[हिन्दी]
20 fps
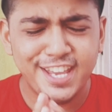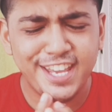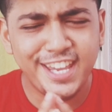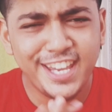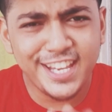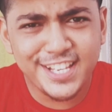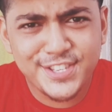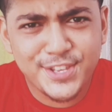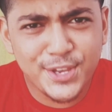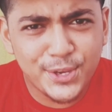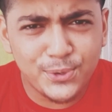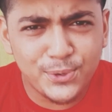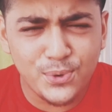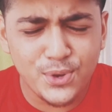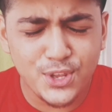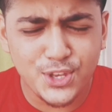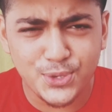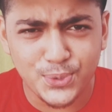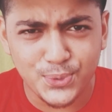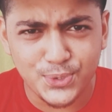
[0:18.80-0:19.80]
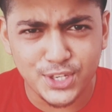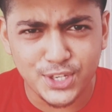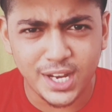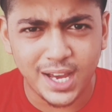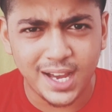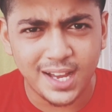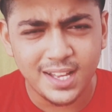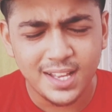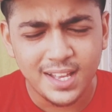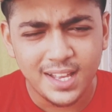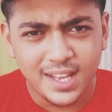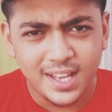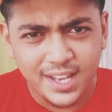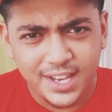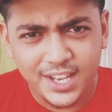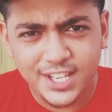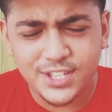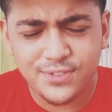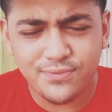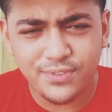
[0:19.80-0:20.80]
एक जरूरी सूचना
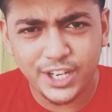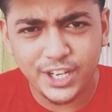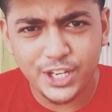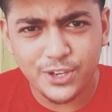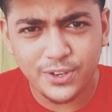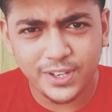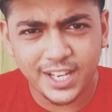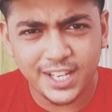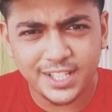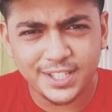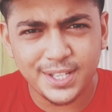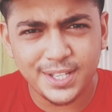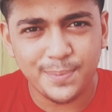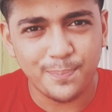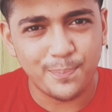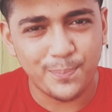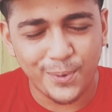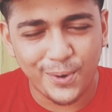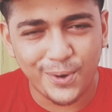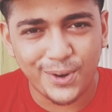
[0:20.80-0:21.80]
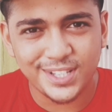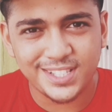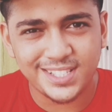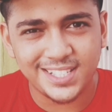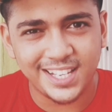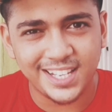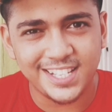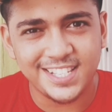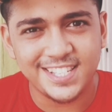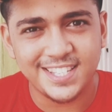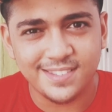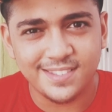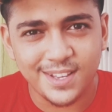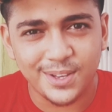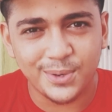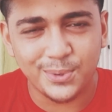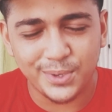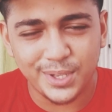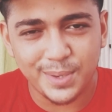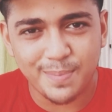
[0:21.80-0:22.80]
इस वीडियो के अंदर बहुत सारी
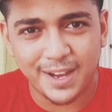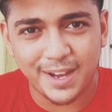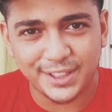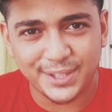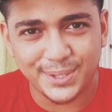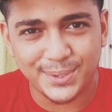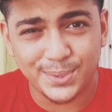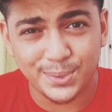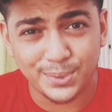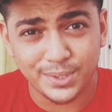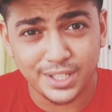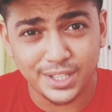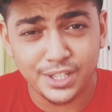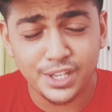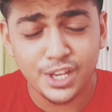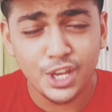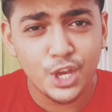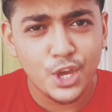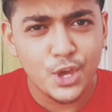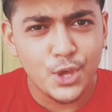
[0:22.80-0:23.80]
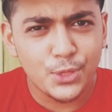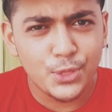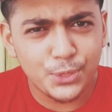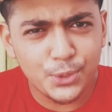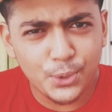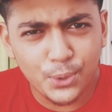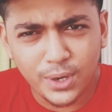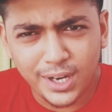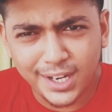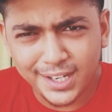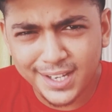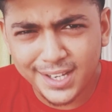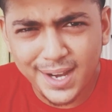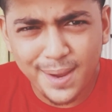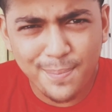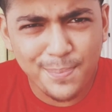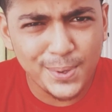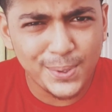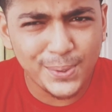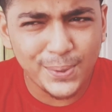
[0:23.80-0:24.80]
जरूरी बातें होंगी तो अगर
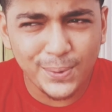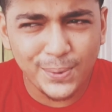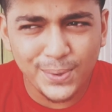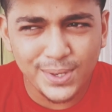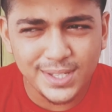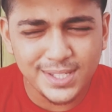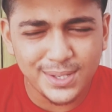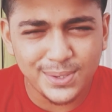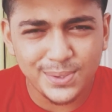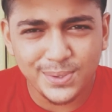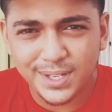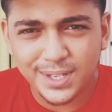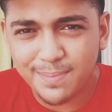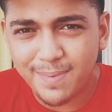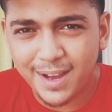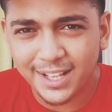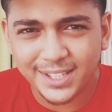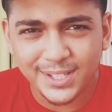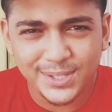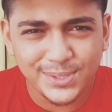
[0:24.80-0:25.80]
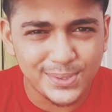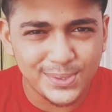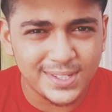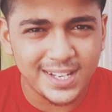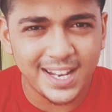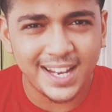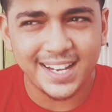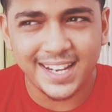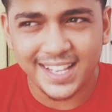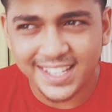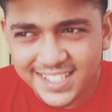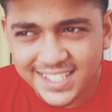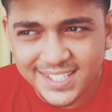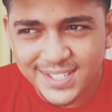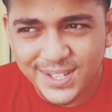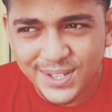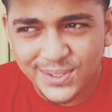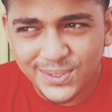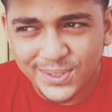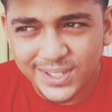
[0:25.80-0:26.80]
आप लोगों को ज़रूरी बातें सुनना नहीं
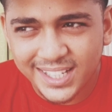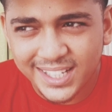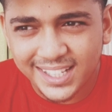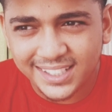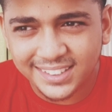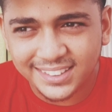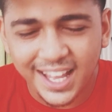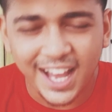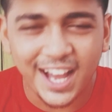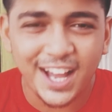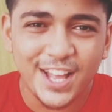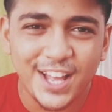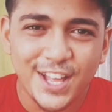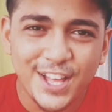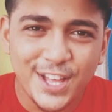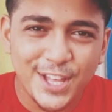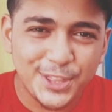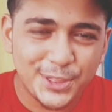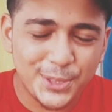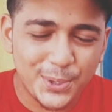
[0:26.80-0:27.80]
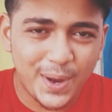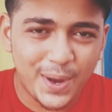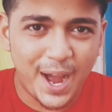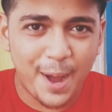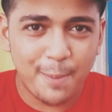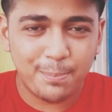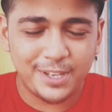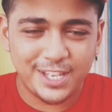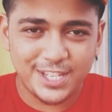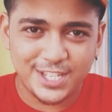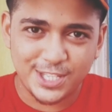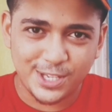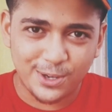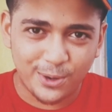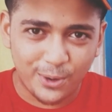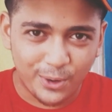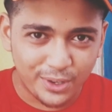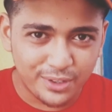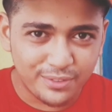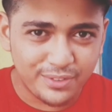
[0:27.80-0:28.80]
ज़रूरी लगता तो आप किसी
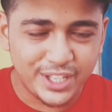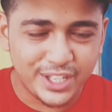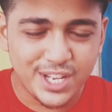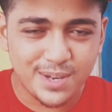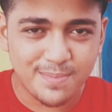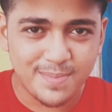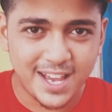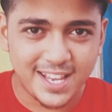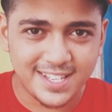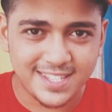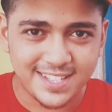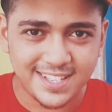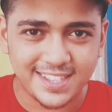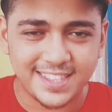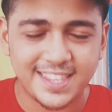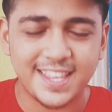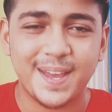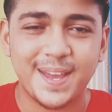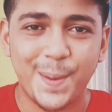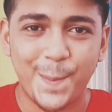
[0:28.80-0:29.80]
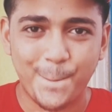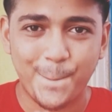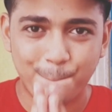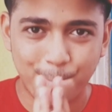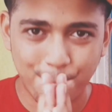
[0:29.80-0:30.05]
और वीडियो में आ सकते हैं